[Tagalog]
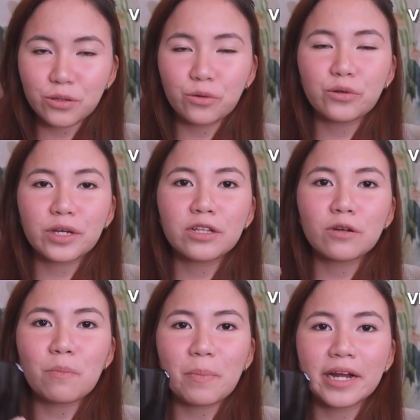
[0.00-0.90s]
So, you can
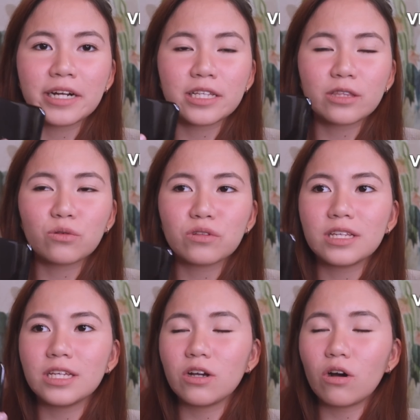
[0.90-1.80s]
compare it to
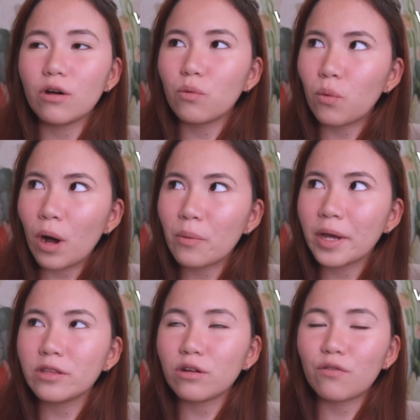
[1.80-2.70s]
the
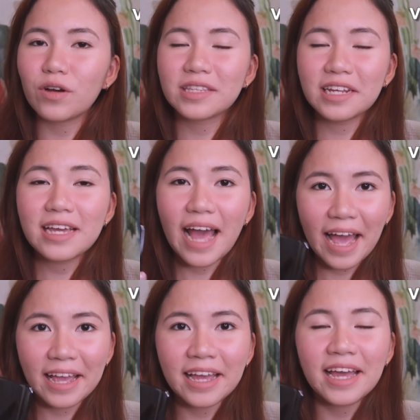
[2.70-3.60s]
Huawei Nova
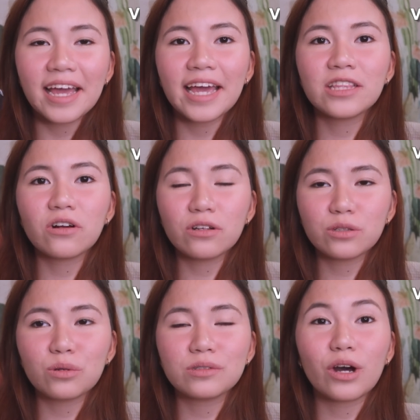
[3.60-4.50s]
3i, and
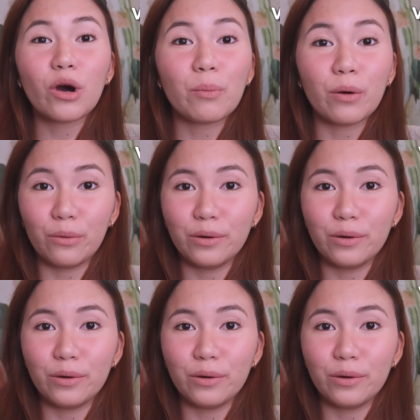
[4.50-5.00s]
also sa Oppo.